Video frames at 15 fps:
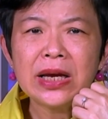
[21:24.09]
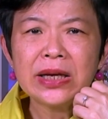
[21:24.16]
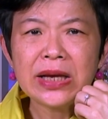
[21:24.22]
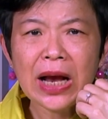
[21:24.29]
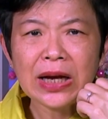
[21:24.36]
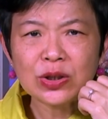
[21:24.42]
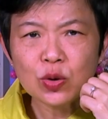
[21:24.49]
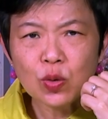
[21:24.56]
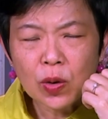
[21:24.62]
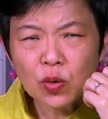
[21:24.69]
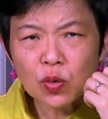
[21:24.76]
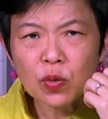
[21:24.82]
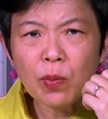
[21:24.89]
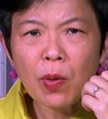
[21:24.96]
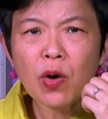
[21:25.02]
อยากชวน
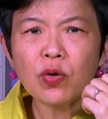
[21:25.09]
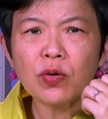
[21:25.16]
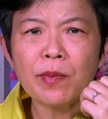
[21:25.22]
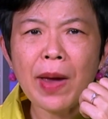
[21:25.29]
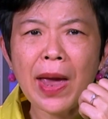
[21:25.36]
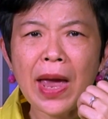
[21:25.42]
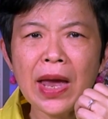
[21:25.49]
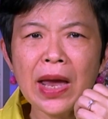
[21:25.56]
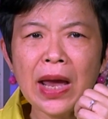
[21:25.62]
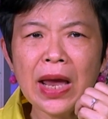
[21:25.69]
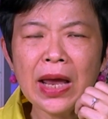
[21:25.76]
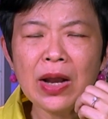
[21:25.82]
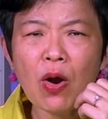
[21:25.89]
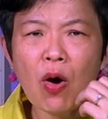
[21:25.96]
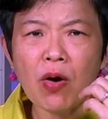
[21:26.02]
คุณพ่อคุณแม่
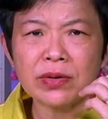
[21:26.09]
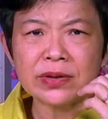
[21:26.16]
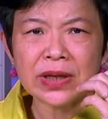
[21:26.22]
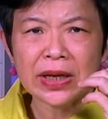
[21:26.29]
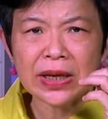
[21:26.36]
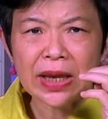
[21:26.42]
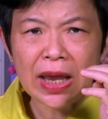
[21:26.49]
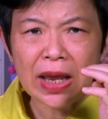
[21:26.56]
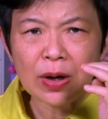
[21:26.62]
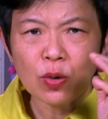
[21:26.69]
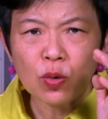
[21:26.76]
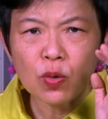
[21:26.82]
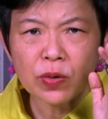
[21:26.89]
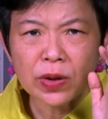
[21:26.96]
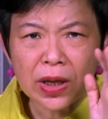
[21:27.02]
ให้ลองสังเกต
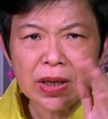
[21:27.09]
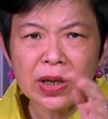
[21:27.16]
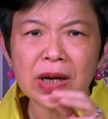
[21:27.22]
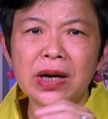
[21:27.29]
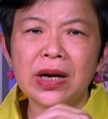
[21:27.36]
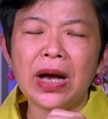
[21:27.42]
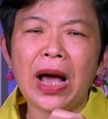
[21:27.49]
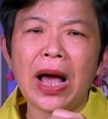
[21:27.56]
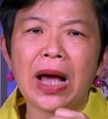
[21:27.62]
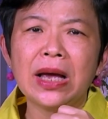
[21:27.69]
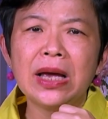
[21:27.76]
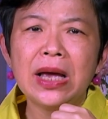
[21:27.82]
ลูกเยอะๆค่ะ